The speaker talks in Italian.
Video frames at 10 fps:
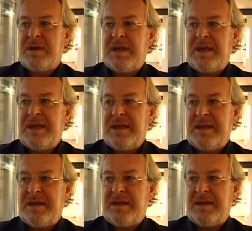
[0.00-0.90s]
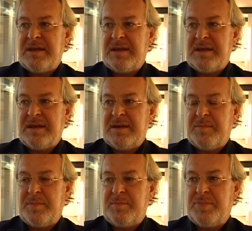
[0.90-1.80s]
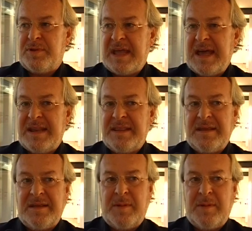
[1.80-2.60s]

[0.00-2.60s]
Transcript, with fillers: che eh, più tardi.